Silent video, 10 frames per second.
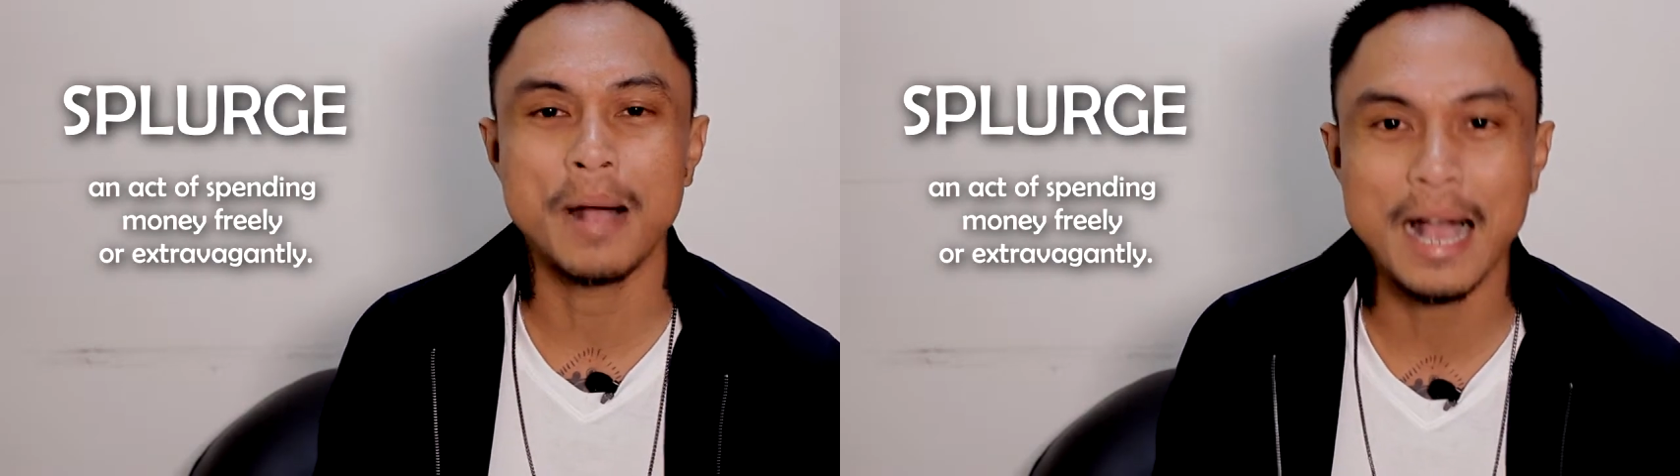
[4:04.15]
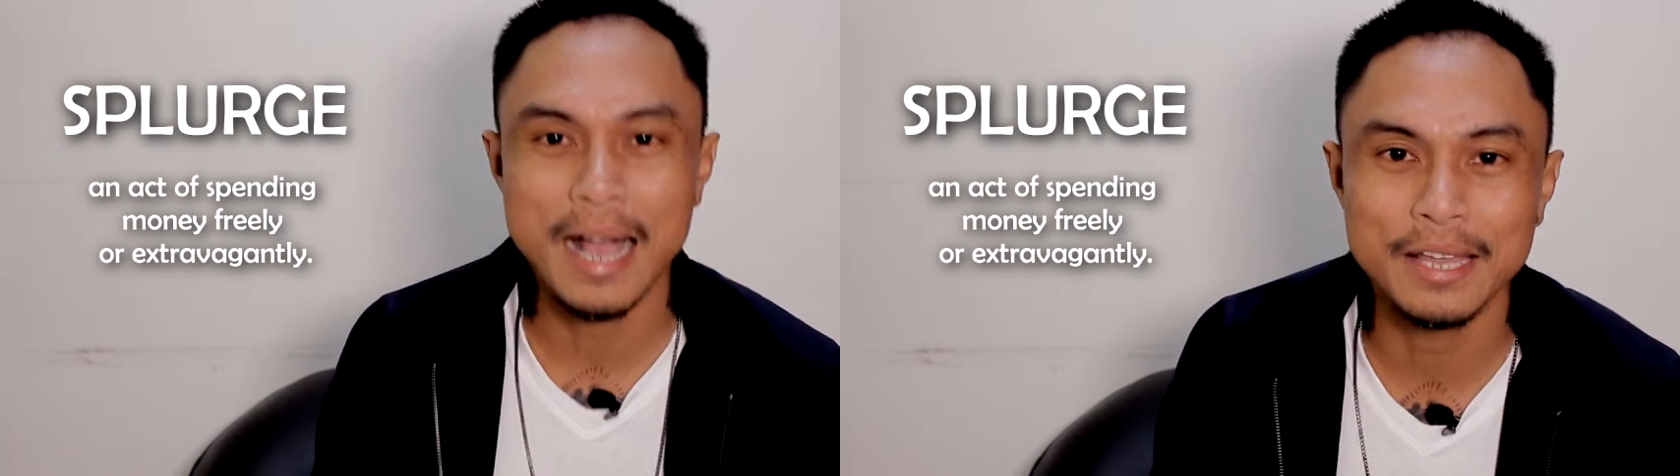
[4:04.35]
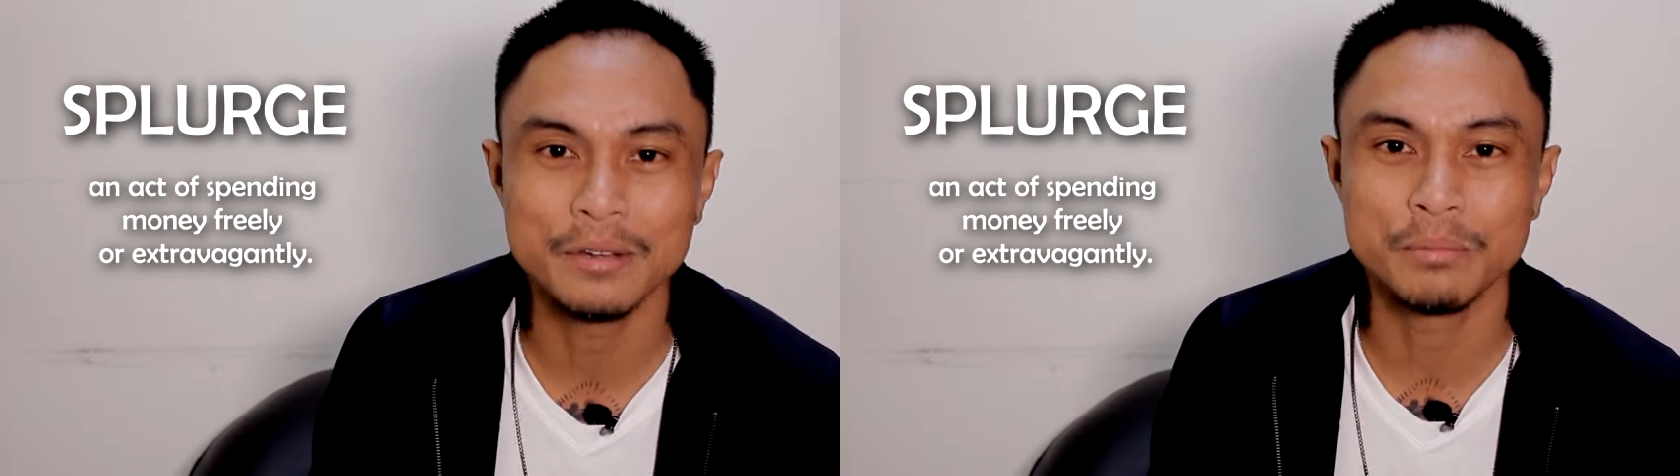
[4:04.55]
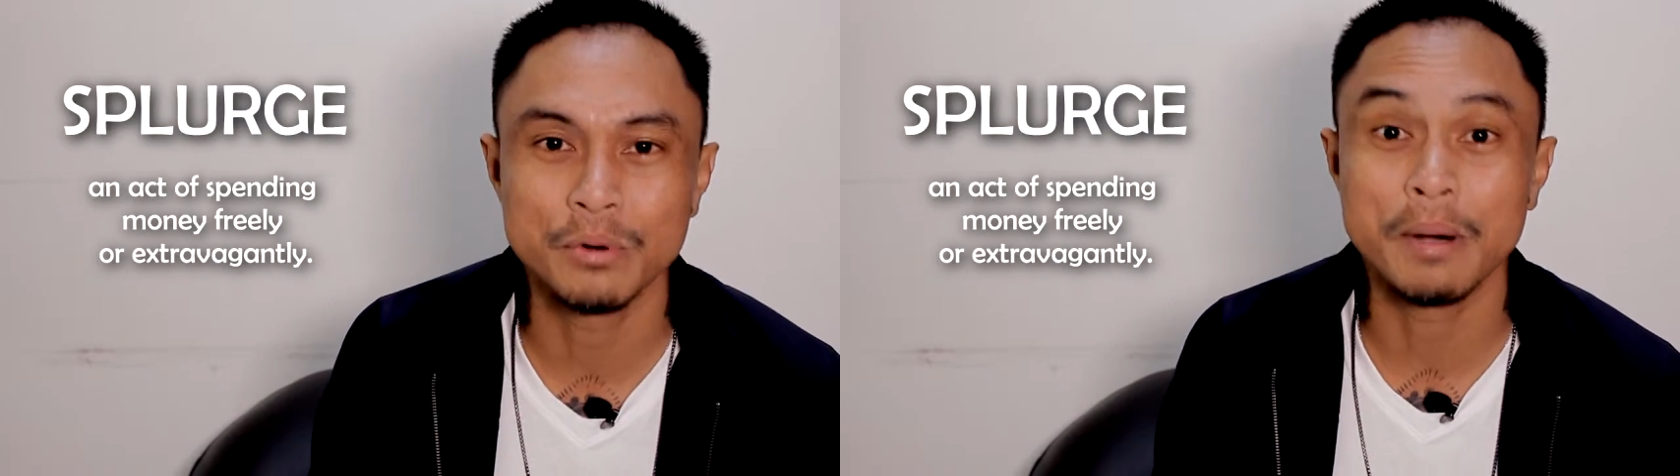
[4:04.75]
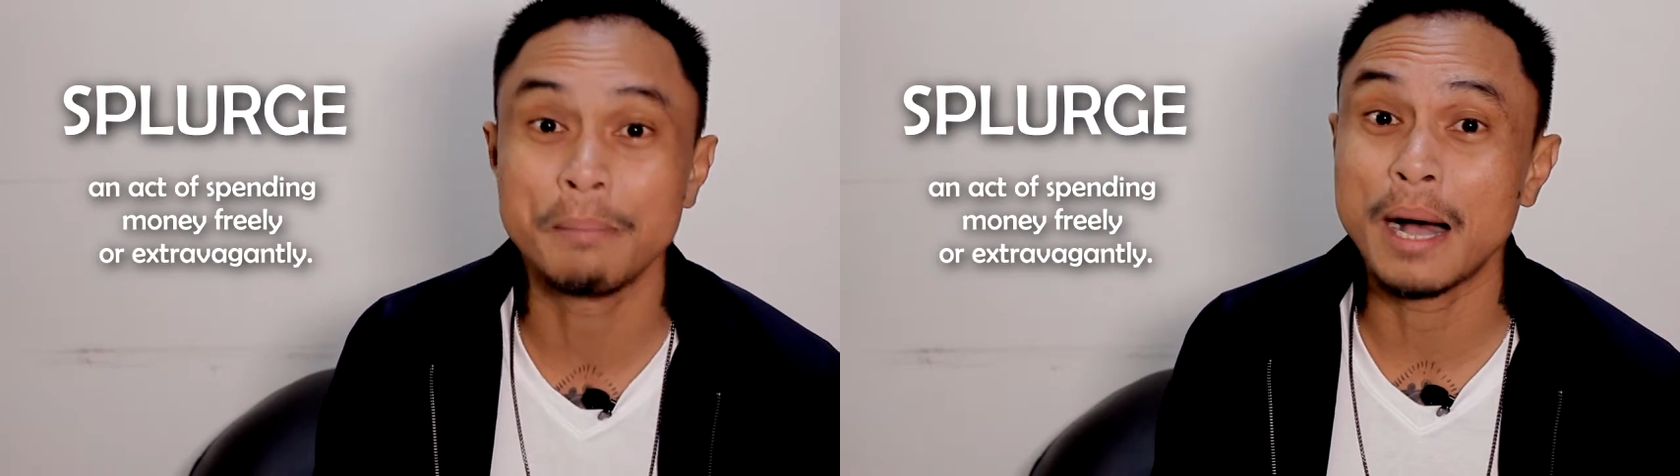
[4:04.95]
paano
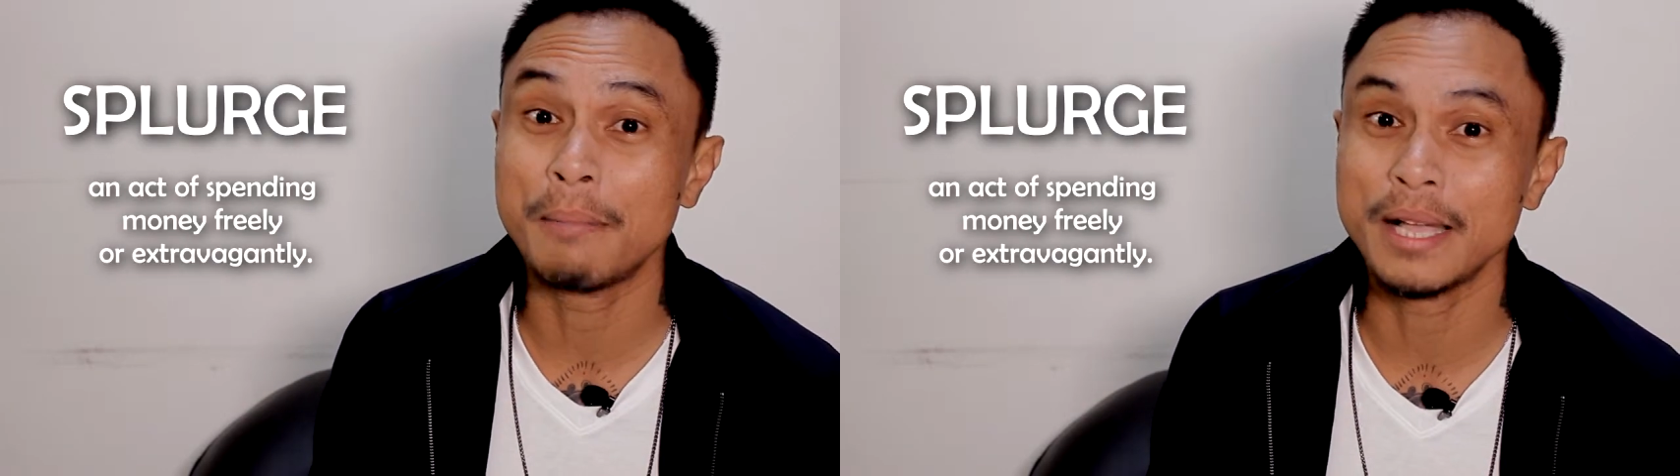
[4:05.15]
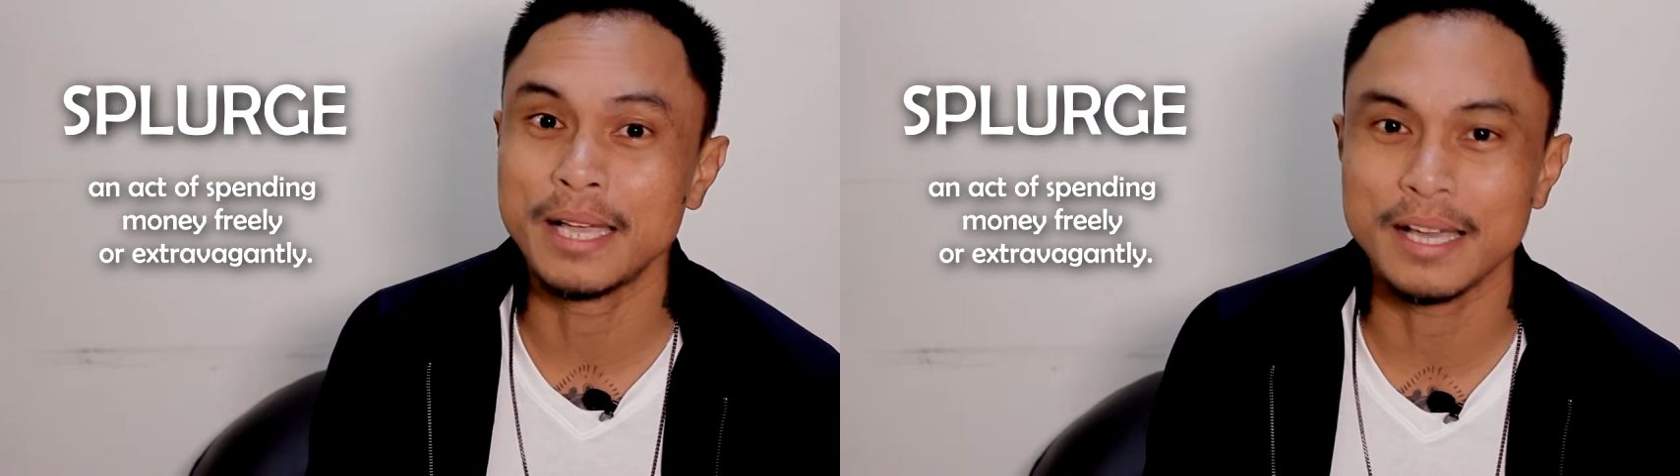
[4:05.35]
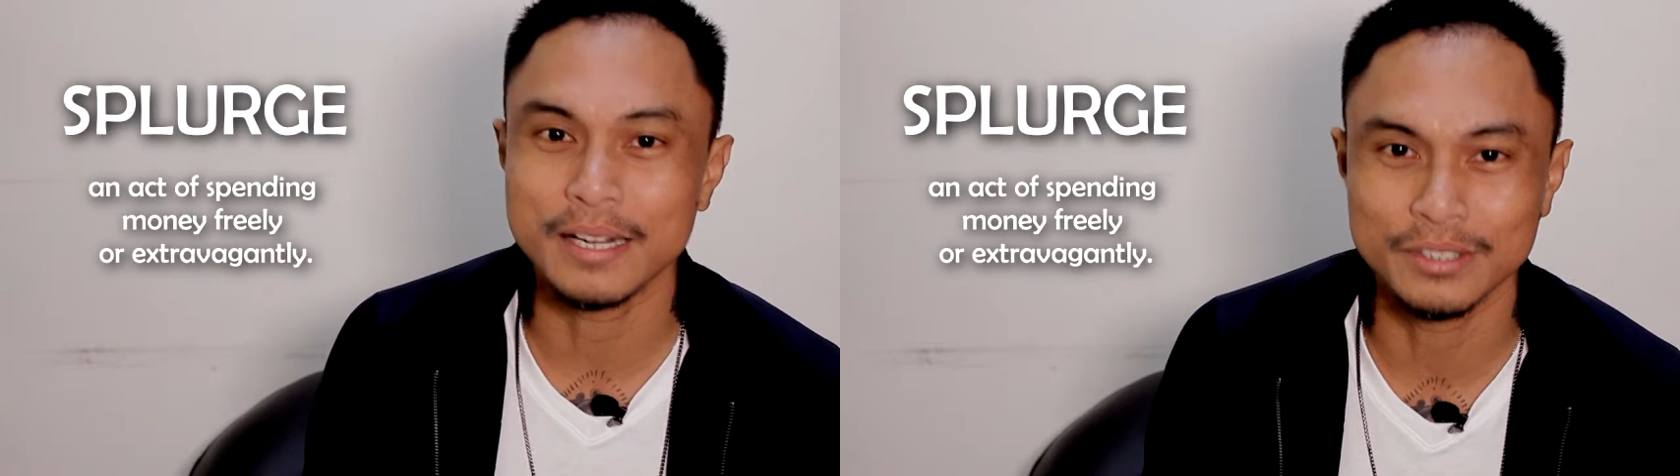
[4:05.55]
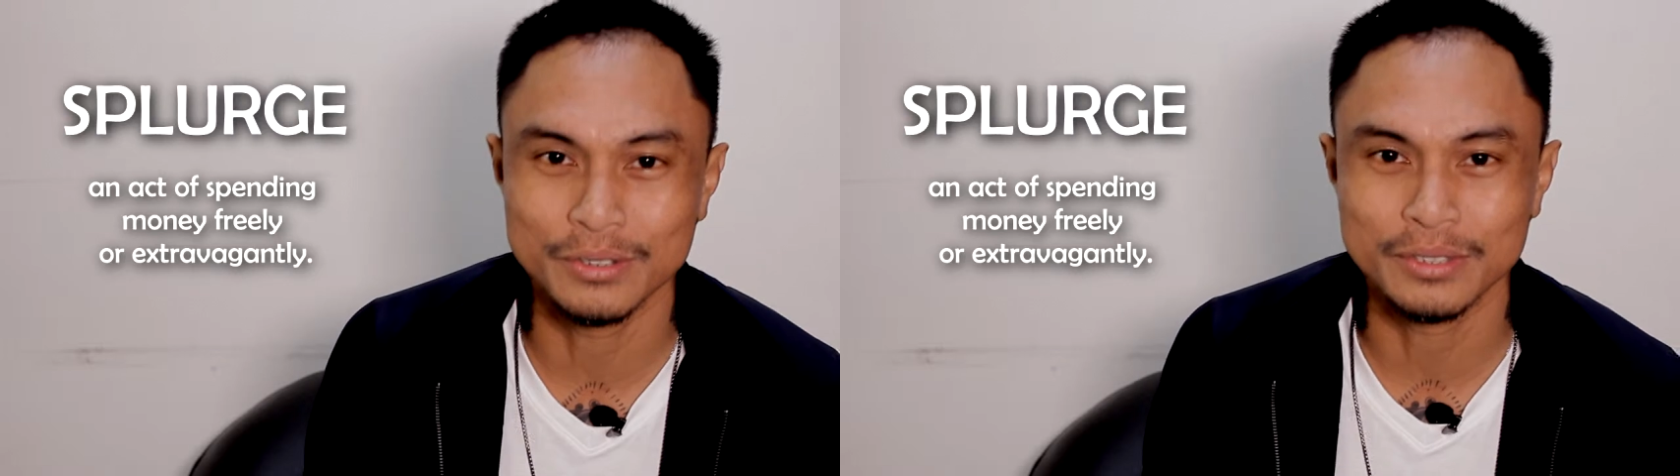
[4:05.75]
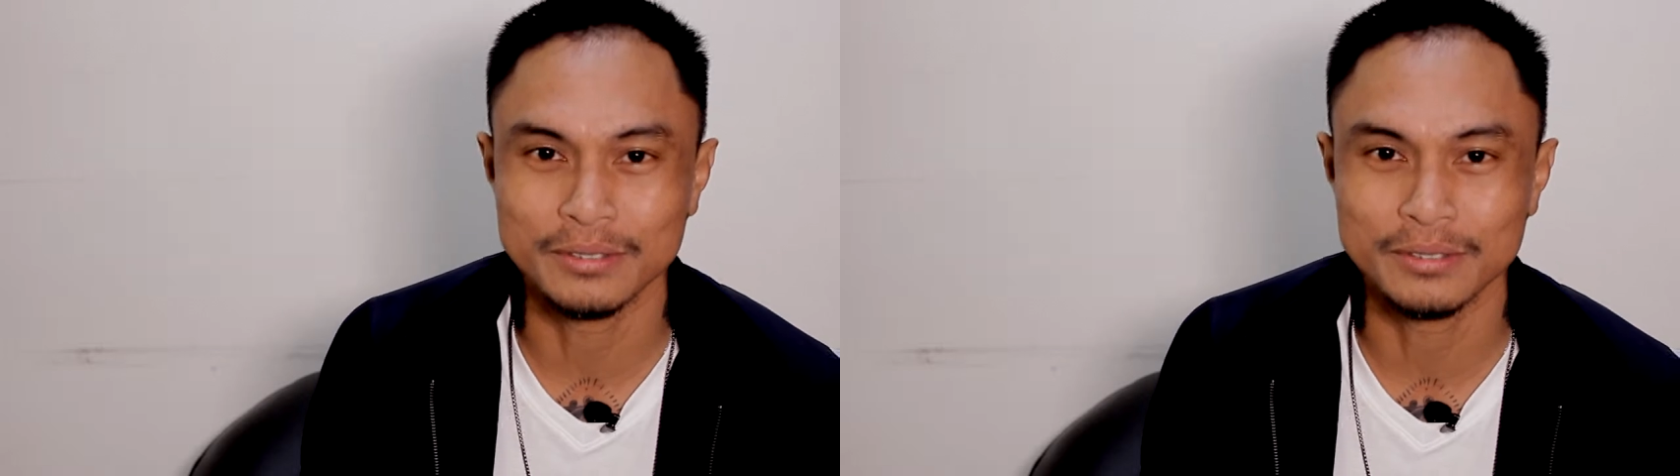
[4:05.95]
mo mababayaran yun.